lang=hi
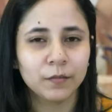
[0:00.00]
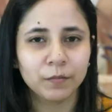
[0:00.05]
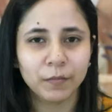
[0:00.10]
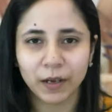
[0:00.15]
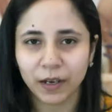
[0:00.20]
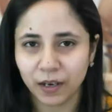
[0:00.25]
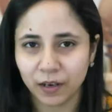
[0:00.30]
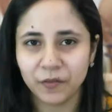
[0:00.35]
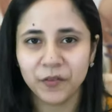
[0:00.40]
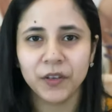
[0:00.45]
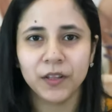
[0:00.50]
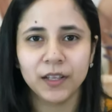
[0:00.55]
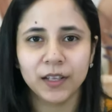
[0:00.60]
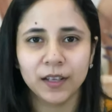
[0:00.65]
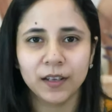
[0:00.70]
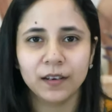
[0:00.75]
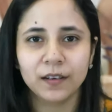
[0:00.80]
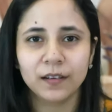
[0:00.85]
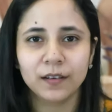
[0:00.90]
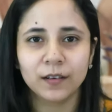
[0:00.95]
मैं काफ़ी
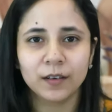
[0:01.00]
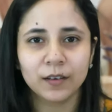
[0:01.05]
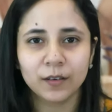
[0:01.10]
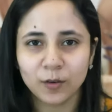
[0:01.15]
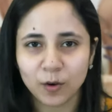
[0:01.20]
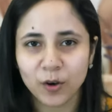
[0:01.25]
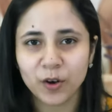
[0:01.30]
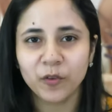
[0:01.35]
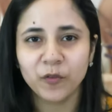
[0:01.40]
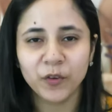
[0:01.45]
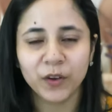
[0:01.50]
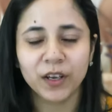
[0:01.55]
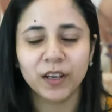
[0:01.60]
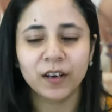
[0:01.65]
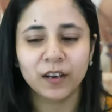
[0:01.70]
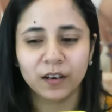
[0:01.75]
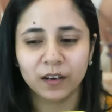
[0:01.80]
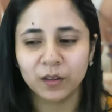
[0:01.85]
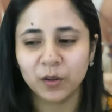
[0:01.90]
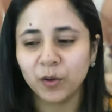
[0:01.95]
देर गौर फिक्र
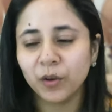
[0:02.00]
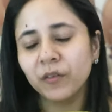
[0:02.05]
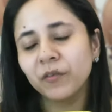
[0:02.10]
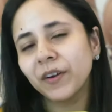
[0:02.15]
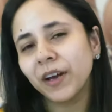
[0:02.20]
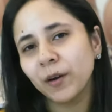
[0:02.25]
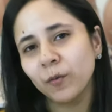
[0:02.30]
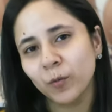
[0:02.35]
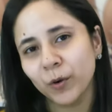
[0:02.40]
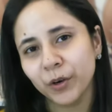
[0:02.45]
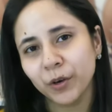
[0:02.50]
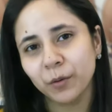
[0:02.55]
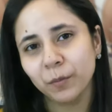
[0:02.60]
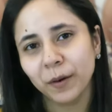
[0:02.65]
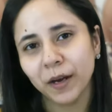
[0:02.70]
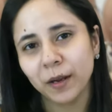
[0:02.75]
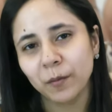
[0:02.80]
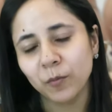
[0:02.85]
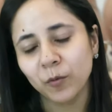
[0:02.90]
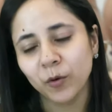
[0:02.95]
करती हूँ इफ़ आई वॉन्ट टू
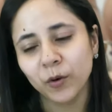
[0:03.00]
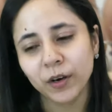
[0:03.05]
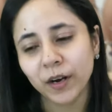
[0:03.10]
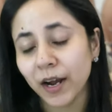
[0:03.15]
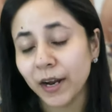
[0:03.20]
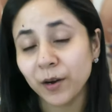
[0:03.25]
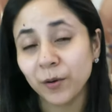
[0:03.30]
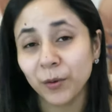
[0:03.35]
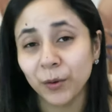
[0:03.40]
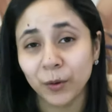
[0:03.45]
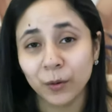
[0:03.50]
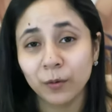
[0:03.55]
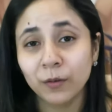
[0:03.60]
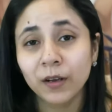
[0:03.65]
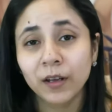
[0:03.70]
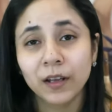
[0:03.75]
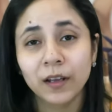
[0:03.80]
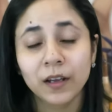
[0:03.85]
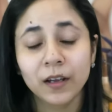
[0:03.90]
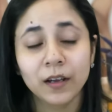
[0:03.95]
बाई मोर आई डोंट नो
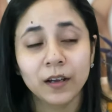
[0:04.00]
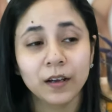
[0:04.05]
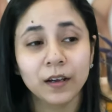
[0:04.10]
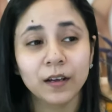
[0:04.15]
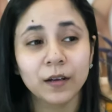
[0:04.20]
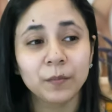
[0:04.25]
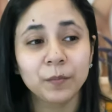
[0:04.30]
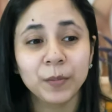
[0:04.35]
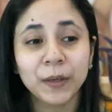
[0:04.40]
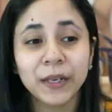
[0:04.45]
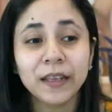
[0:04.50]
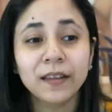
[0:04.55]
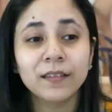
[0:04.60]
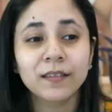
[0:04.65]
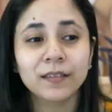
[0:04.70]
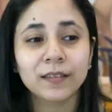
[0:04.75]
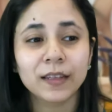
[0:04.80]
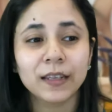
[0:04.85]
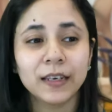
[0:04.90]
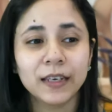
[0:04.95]

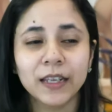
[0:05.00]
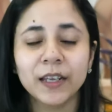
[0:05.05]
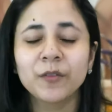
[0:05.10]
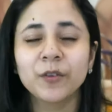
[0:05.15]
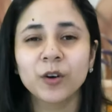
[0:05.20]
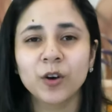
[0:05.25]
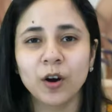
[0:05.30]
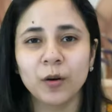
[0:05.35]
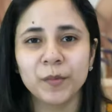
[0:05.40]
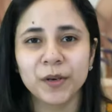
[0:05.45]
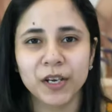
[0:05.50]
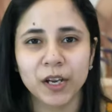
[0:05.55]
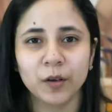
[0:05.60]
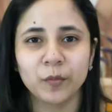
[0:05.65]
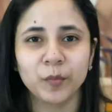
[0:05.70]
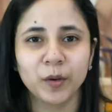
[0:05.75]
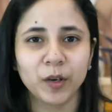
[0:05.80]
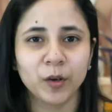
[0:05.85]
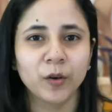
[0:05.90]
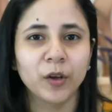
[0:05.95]
प्लीज़ लीव अ कॉमेंट
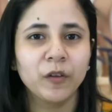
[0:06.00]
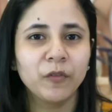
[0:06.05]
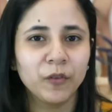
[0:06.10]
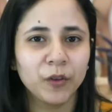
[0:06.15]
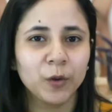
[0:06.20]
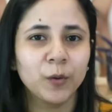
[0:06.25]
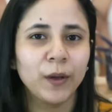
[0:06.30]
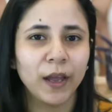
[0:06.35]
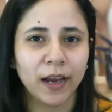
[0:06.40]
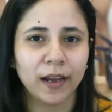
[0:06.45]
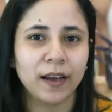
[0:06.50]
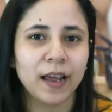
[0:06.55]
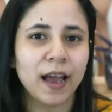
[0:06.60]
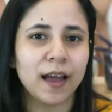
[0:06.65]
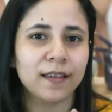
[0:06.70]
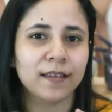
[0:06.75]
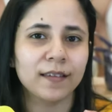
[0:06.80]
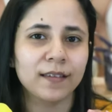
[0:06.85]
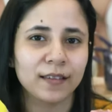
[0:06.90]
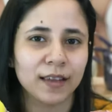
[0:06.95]
डाउन बिलो इफ़ यू गेट
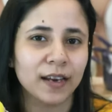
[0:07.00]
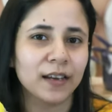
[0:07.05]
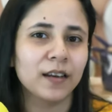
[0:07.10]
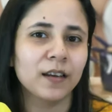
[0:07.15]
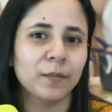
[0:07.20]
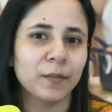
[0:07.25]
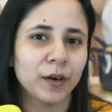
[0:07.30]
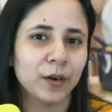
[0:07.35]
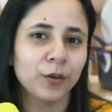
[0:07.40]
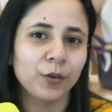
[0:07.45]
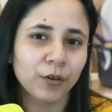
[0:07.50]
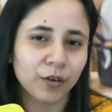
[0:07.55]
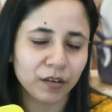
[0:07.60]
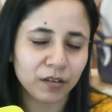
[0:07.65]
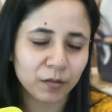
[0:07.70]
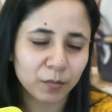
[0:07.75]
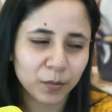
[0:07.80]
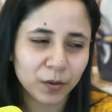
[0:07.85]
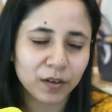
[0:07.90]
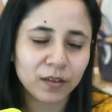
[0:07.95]
एज एक्साइटेड अबाउट
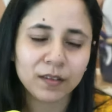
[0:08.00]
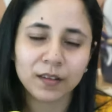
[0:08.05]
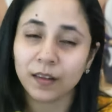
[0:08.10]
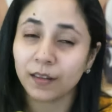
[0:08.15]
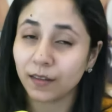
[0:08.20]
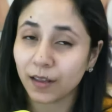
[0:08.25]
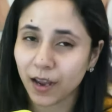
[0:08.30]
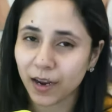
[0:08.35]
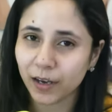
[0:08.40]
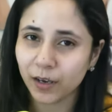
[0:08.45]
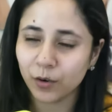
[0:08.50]
क्रिस्पर्स एज आई